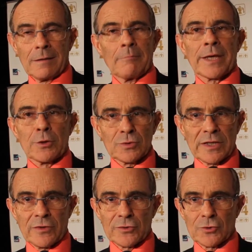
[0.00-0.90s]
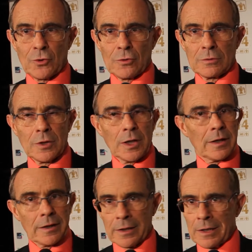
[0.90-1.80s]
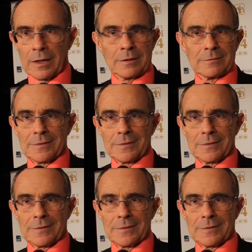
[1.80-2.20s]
bien nous avancerons et là,